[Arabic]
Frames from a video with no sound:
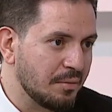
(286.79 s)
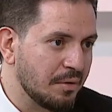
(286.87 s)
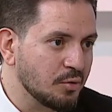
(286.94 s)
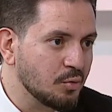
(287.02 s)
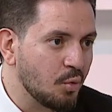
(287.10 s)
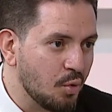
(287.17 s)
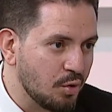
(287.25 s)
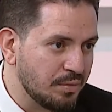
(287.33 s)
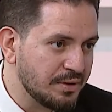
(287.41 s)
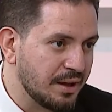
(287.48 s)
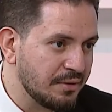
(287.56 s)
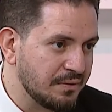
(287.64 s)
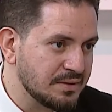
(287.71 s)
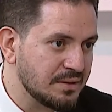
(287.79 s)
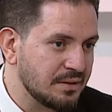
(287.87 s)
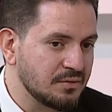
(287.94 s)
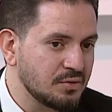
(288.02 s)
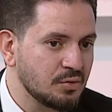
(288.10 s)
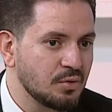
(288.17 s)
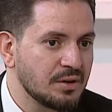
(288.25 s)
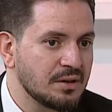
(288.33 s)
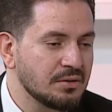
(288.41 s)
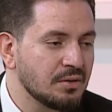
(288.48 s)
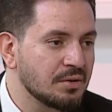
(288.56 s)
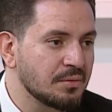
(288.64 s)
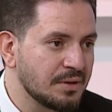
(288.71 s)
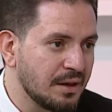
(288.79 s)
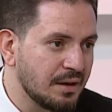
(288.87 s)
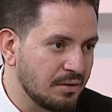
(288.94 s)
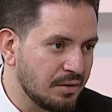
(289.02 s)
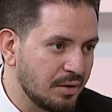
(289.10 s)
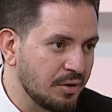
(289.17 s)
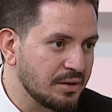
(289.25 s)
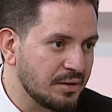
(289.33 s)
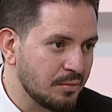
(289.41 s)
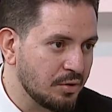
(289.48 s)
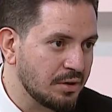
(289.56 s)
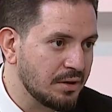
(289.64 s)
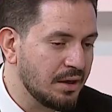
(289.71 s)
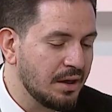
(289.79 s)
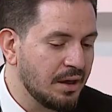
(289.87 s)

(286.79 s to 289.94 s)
البلاد وول بتاع الفيزن نفسه اللي هو الجدار بتاع الاوعيه الدمويه